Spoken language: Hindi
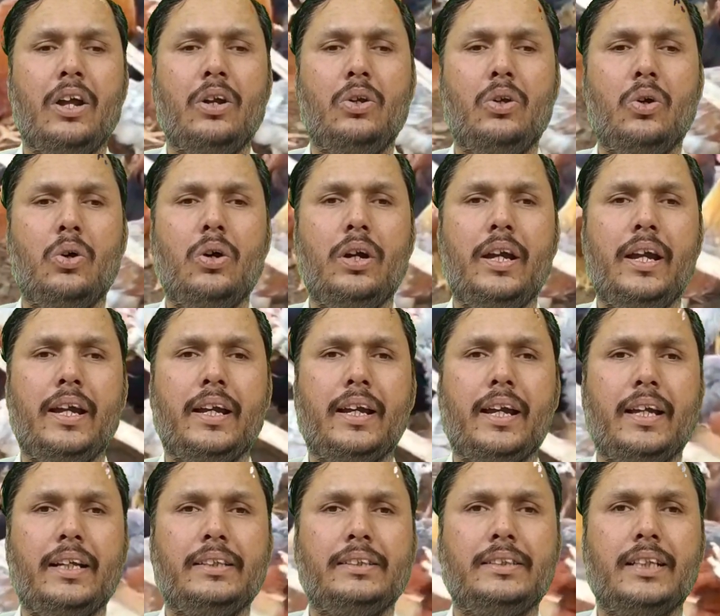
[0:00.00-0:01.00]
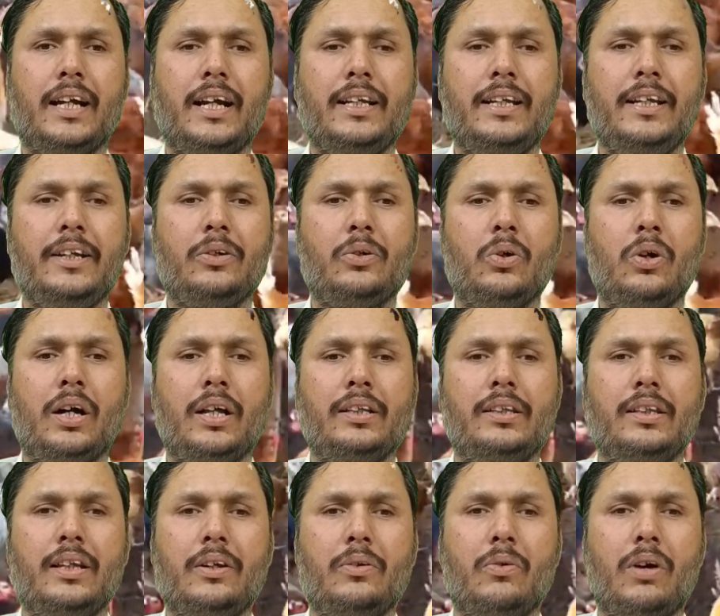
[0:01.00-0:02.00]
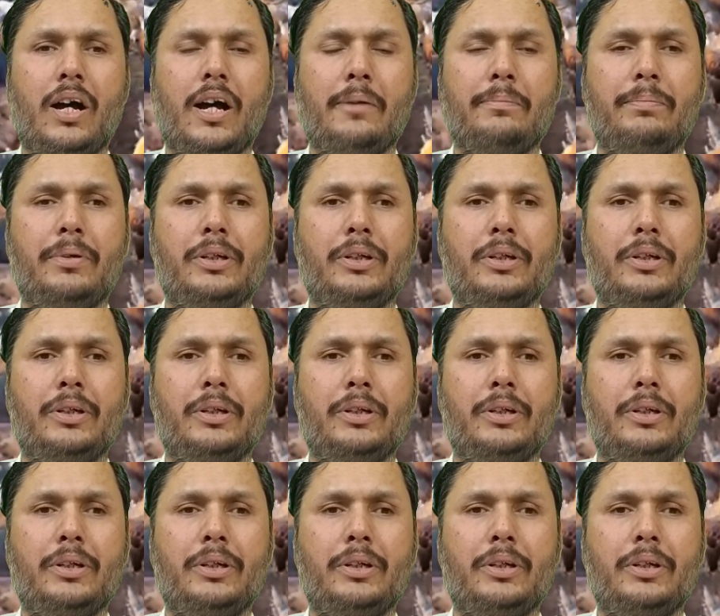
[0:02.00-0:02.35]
लोहे के जाली को अंदर वहां